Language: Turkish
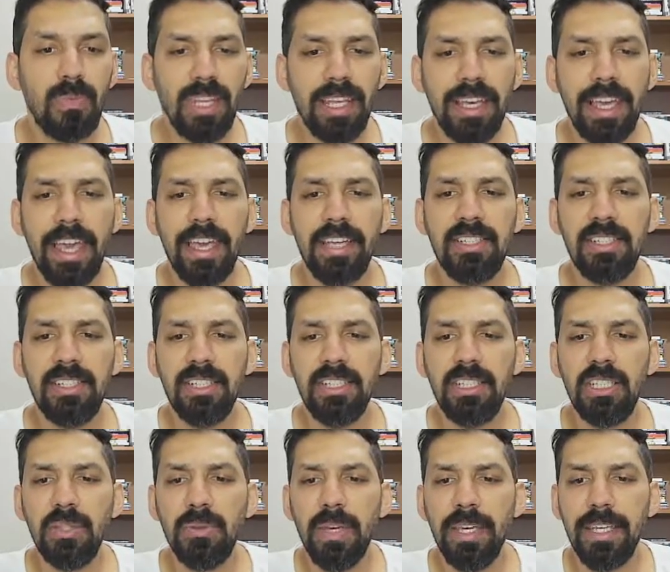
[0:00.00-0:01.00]
eksi
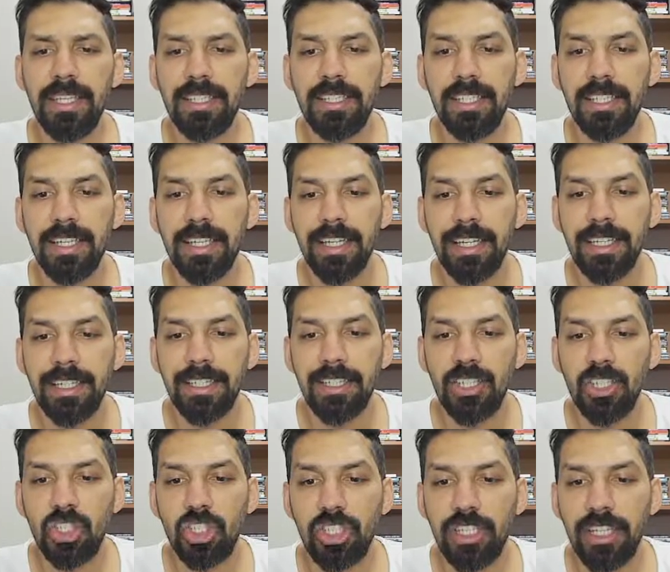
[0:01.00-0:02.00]
2 ve 2
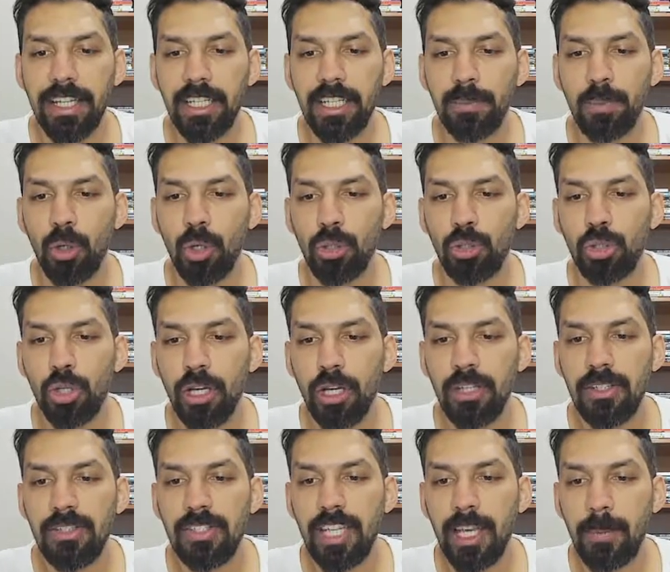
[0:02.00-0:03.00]
içleri boş.
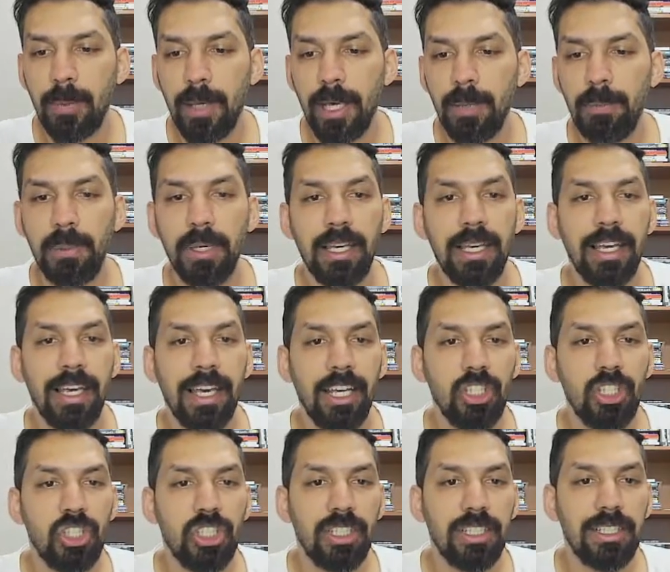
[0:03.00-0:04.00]
Sebep
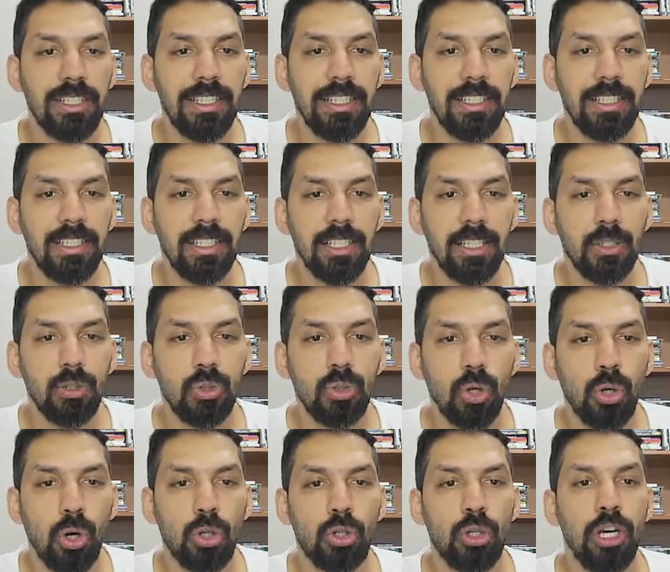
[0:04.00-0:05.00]
eşitlik
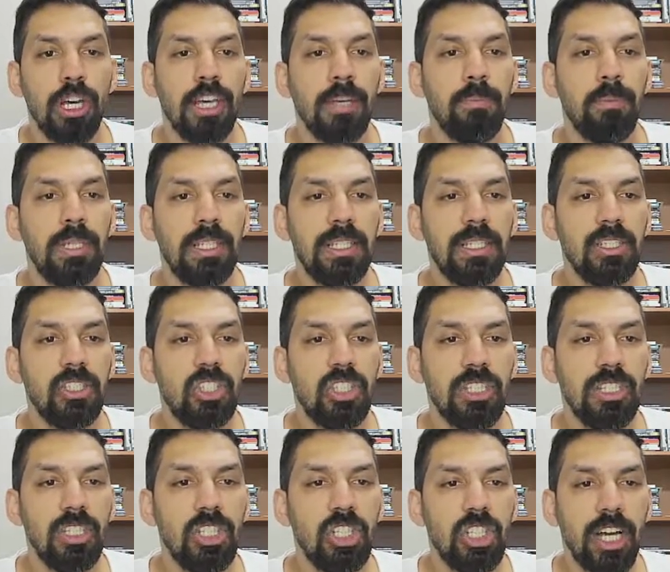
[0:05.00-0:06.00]
yok.
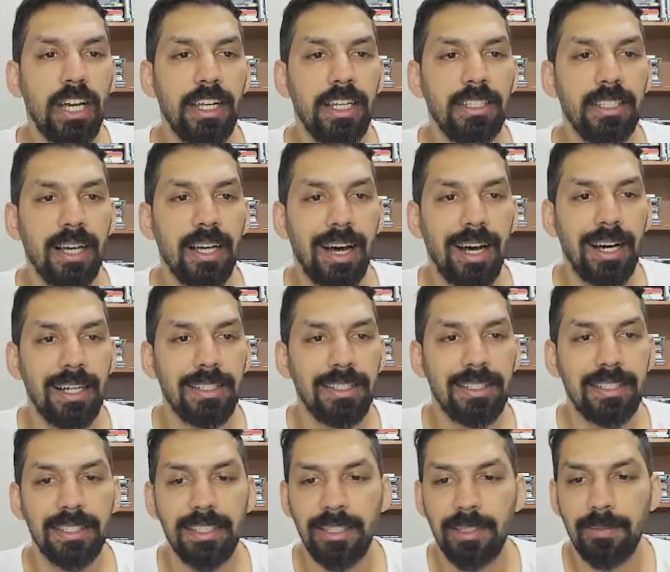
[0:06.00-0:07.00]
Birincinin işareti
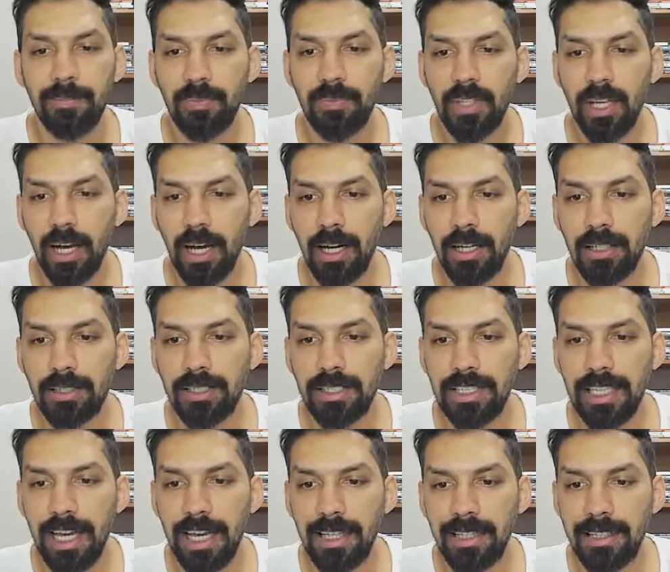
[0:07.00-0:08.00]
artı. Artı
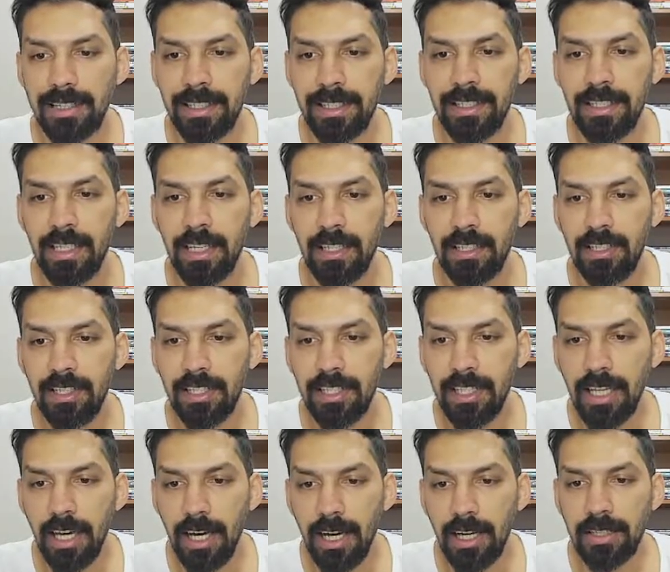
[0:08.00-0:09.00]
geldi. Yine
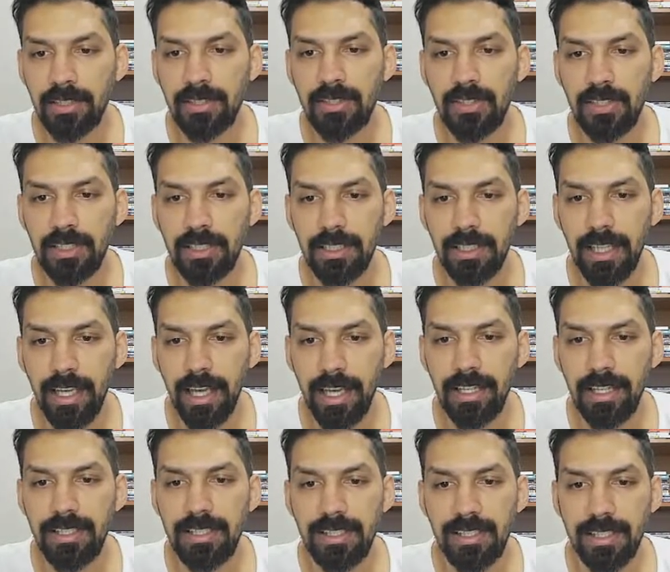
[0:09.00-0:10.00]
artı,
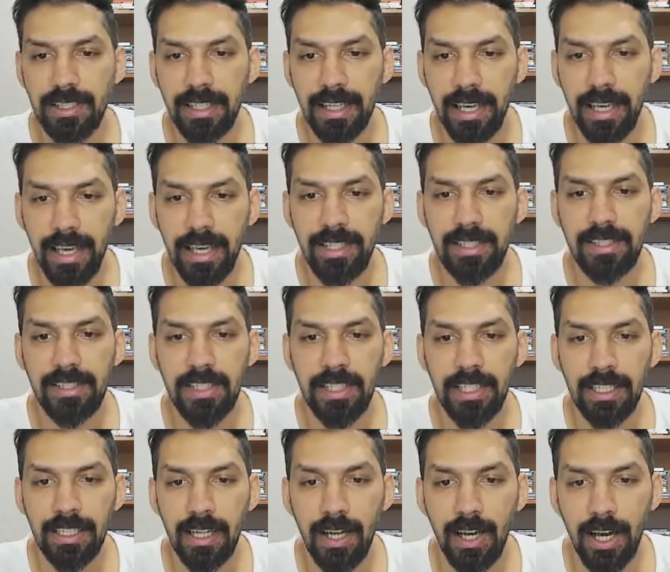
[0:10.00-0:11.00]
eksi,
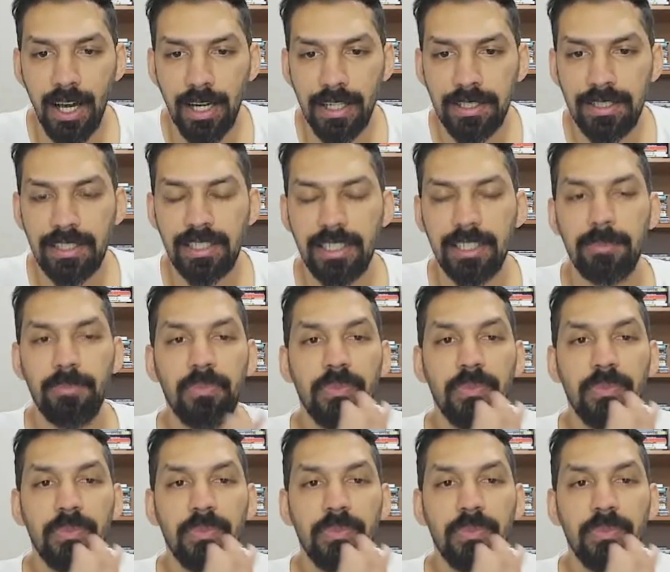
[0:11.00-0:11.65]
eksi, artı.